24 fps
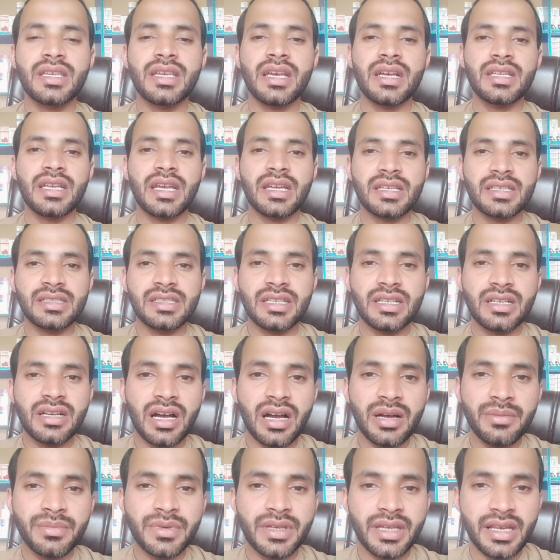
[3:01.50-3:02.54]
किया जाए किसी
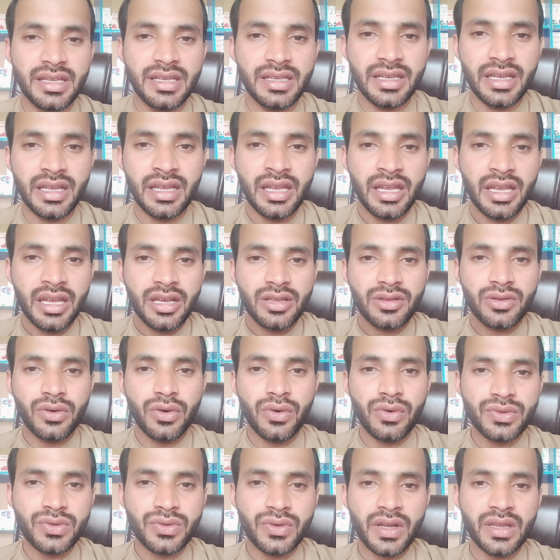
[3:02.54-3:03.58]
काम के लिए तो
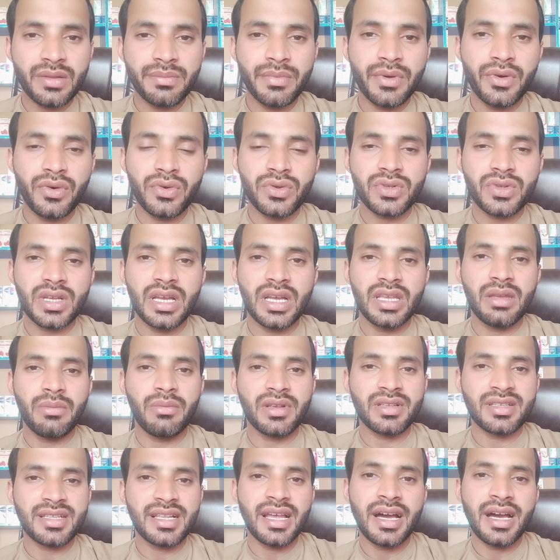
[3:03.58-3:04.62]
उस सूरत में उसका ये
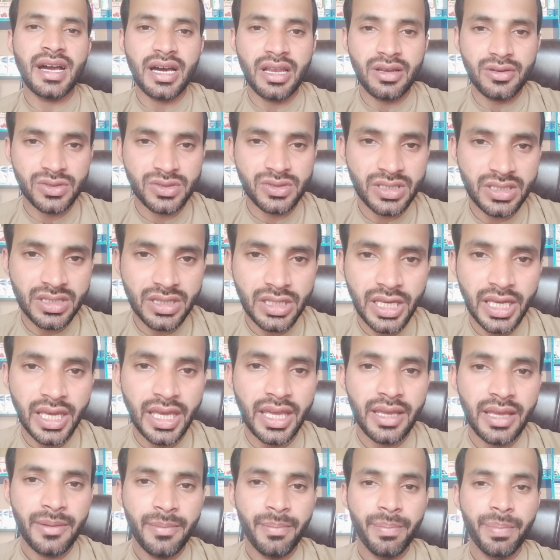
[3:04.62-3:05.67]
मसला हल हो सकता है
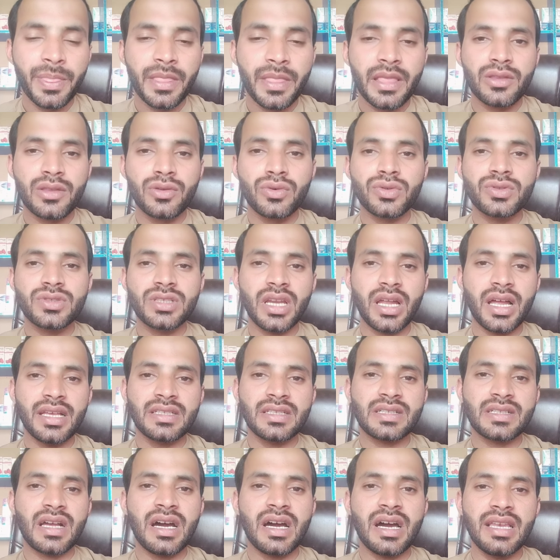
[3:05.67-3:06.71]
दूसरा
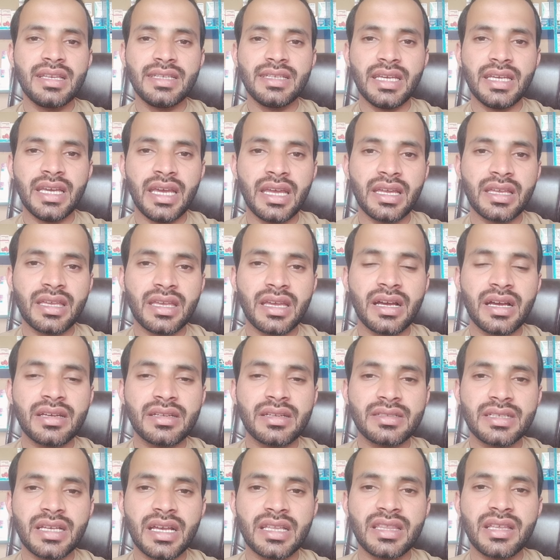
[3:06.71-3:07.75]
इसका हल ये है कि अगर
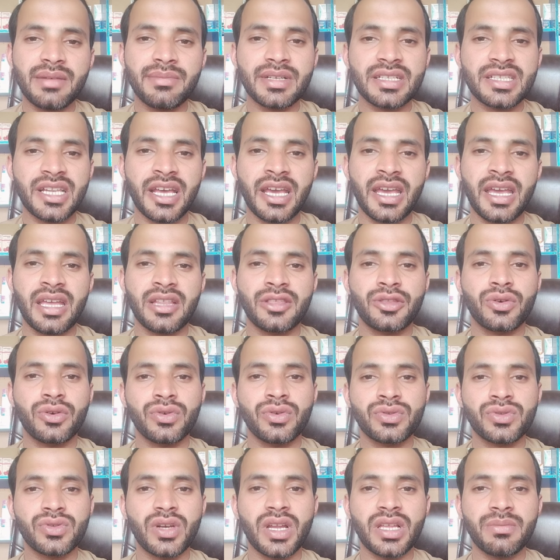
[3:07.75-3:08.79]
ज़्यादा मसला है तो
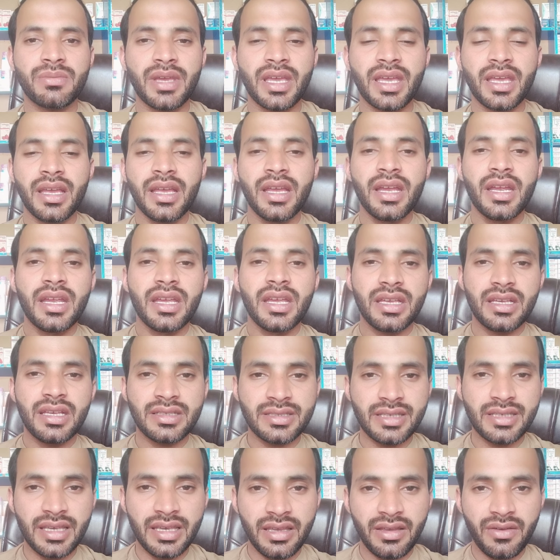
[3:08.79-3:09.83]
उस सूरत में
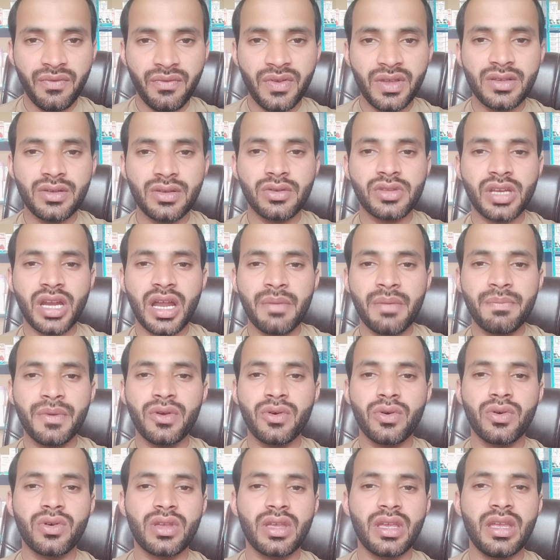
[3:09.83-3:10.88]
इसकी फिज़ियोथेरापी
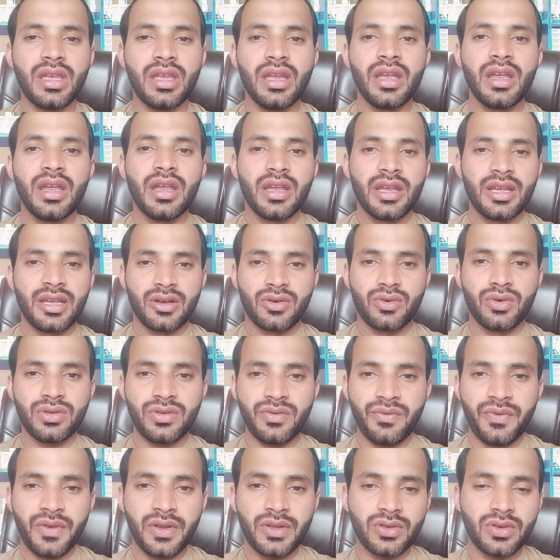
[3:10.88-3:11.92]
होगी कुछ
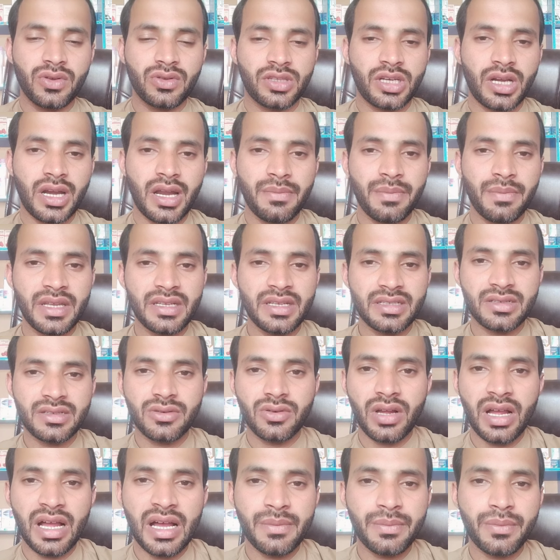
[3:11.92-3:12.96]
फिज़ियोथेरापिस्ट
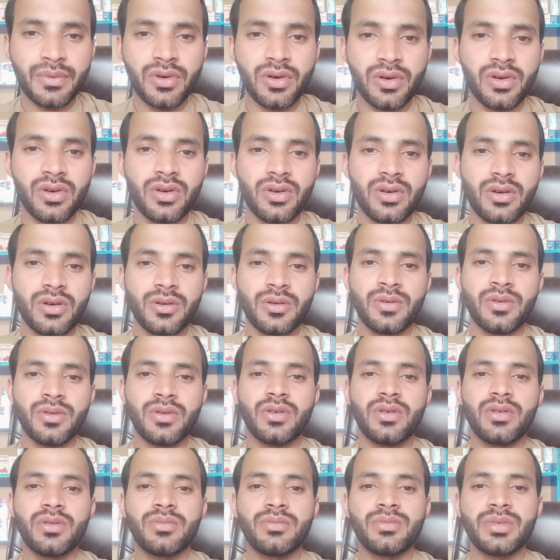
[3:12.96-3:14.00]

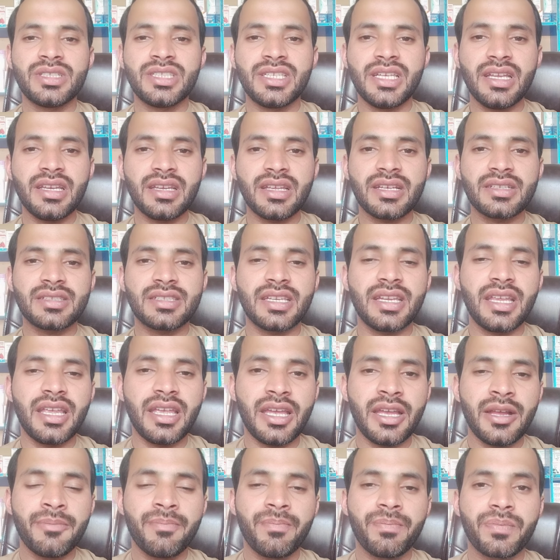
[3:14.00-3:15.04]
आपको मशीन के ज़रिए
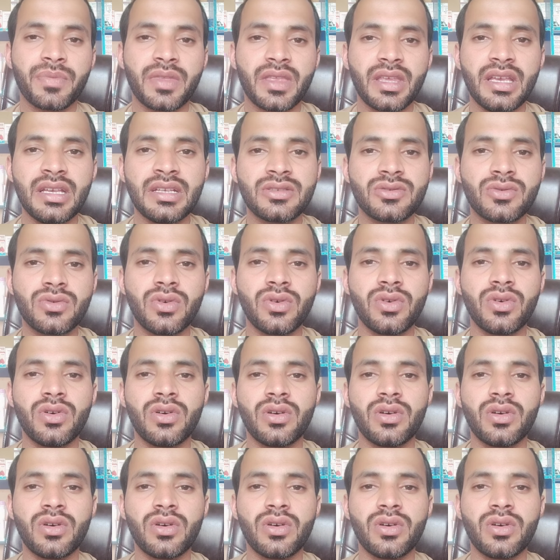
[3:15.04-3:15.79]
इसको